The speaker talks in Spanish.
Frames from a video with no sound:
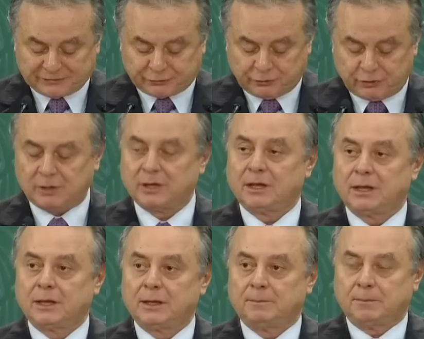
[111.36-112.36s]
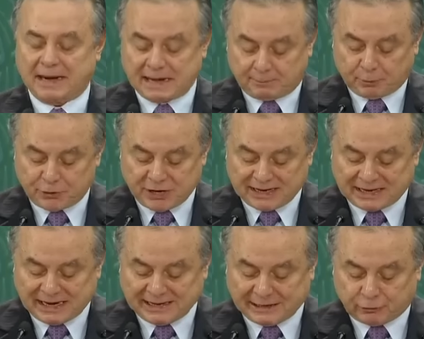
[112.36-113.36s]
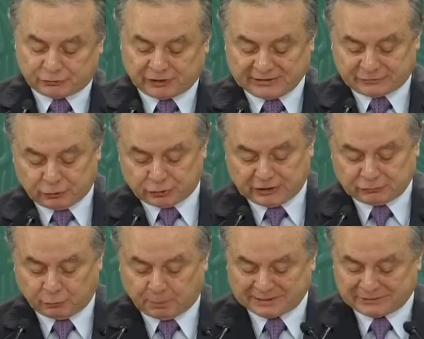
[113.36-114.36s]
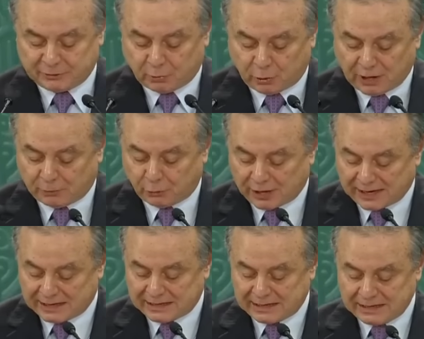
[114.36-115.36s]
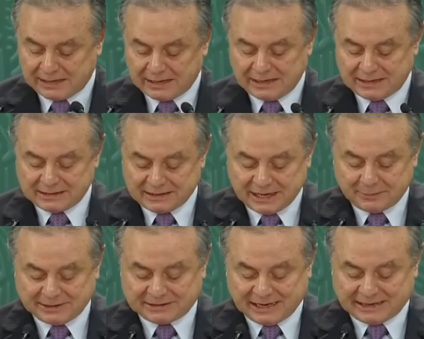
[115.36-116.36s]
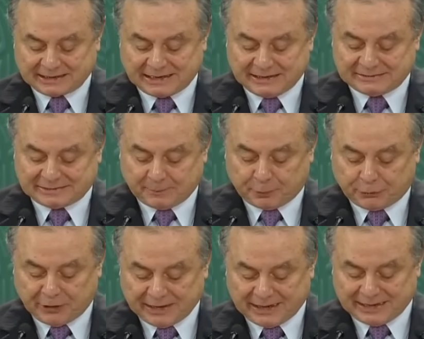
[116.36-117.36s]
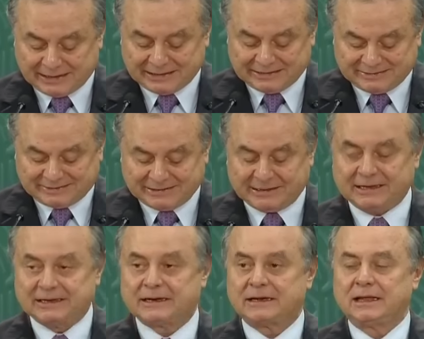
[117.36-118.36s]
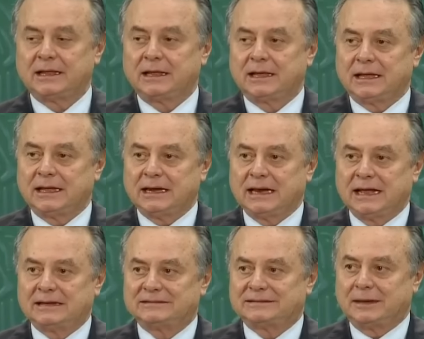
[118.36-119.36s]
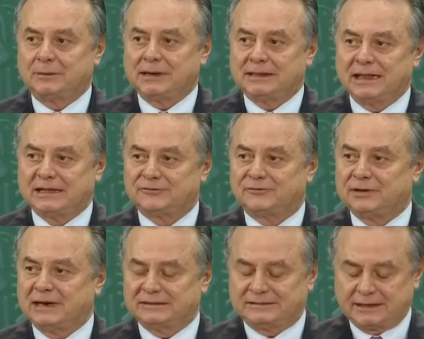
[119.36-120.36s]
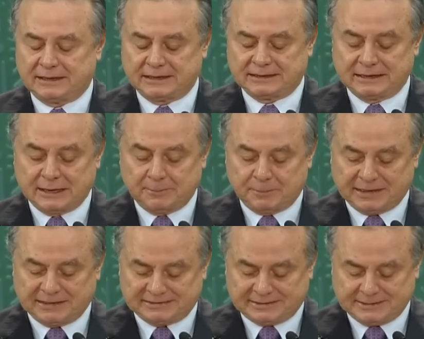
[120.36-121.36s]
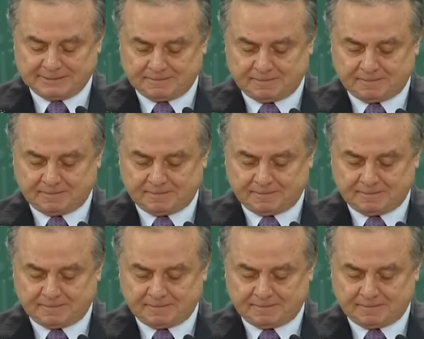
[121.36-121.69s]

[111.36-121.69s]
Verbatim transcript: peso para apoyar la negociación de su pasivo laboral y evitar que éste pudiera incidir en la estabilidad financiera de la empresa.